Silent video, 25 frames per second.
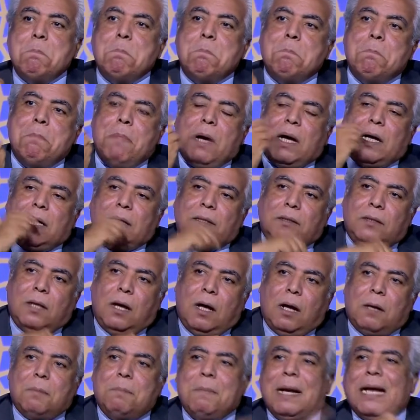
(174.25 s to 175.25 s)

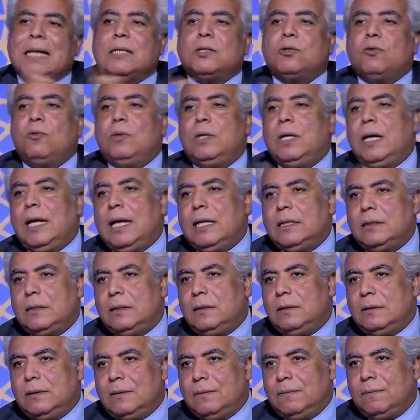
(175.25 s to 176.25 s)
مقدار مخزون الحديد
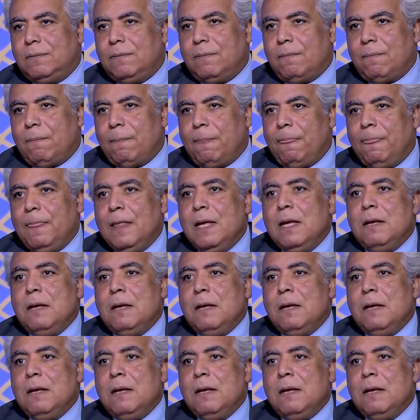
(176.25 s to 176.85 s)
مم.